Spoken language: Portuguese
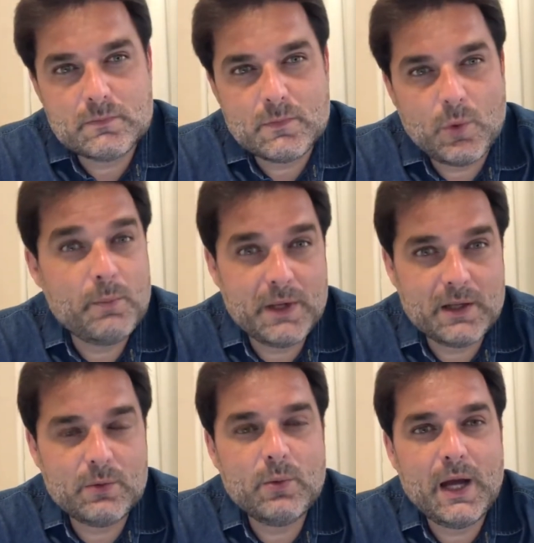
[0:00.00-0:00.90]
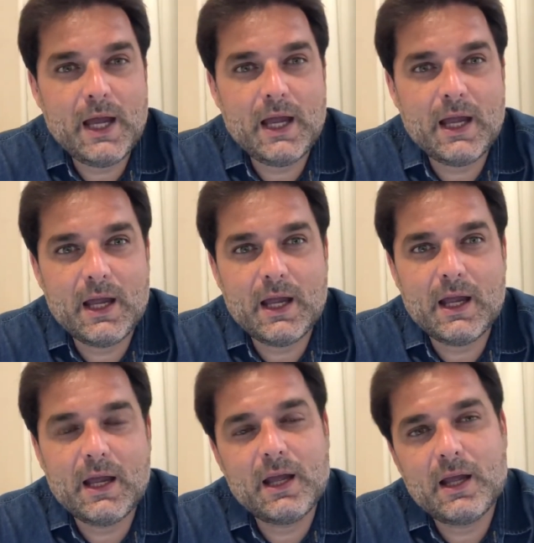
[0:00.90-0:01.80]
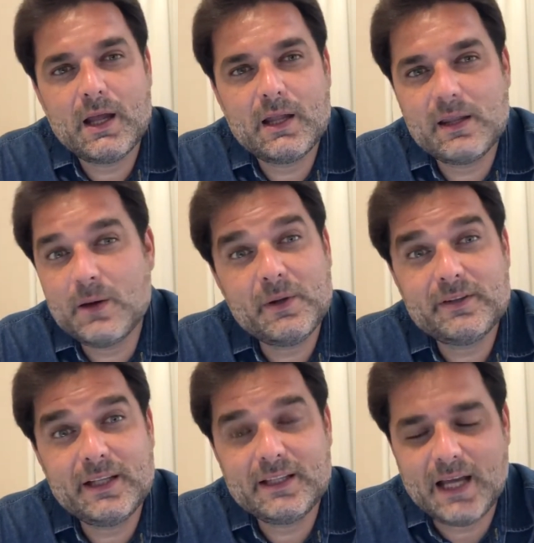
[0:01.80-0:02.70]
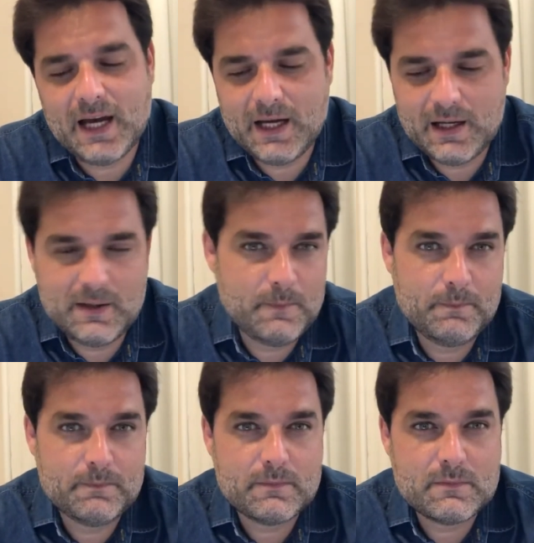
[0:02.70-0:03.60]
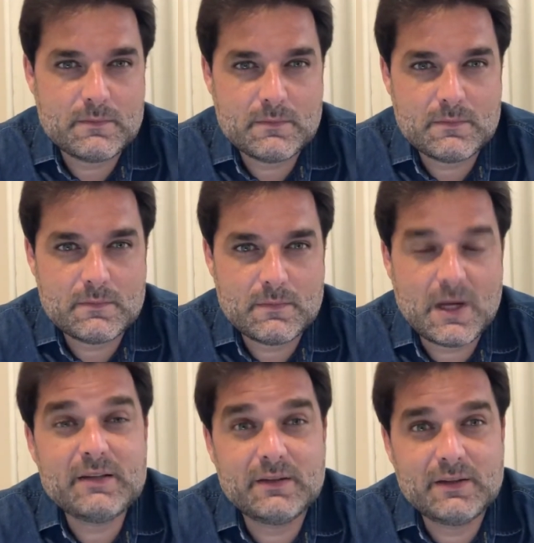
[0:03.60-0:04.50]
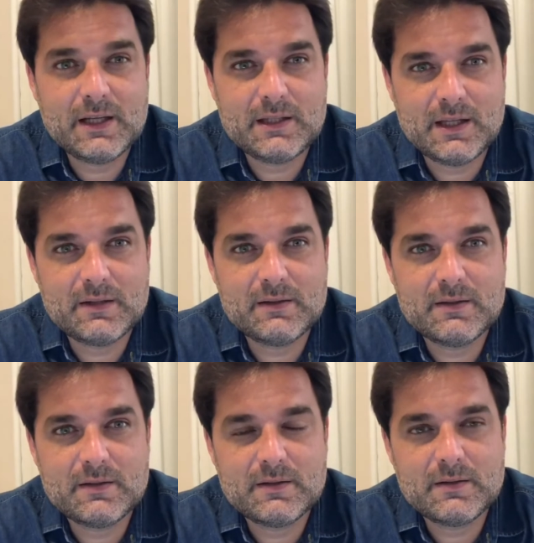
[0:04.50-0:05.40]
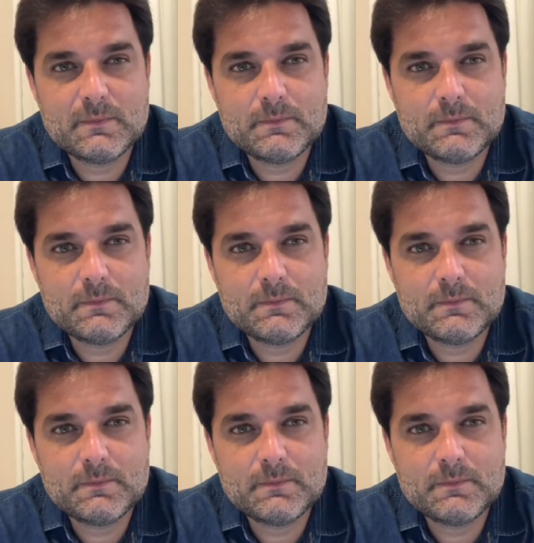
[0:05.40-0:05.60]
O medo é não aceitar as incertezas.